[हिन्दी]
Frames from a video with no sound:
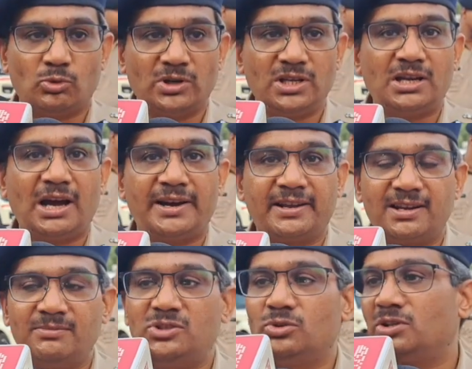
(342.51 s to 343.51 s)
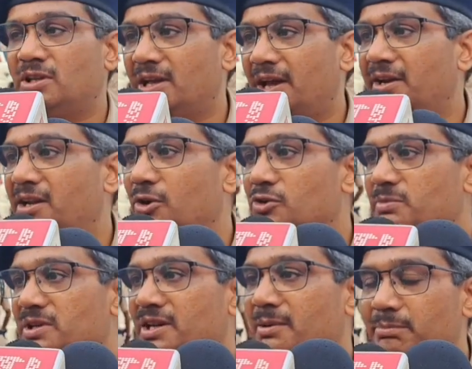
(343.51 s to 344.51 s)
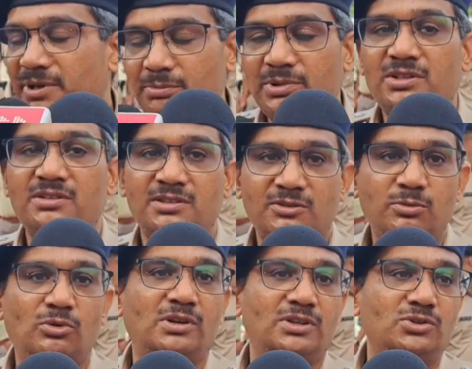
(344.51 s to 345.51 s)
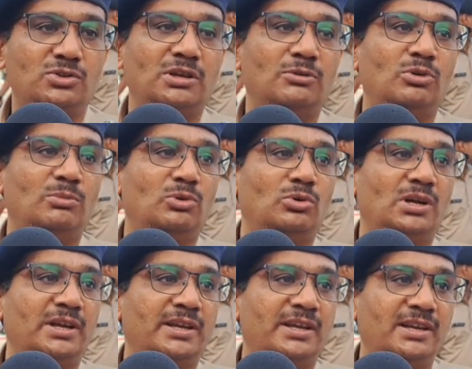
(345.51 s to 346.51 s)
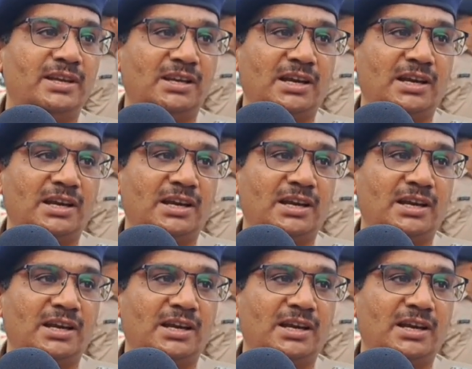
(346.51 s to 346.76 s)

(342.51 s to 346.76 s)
पूरी कार्यक्रम जो तैयारी है उसमें 90 प्रतिशत फोकस जो है वो हम लोग का यही है कि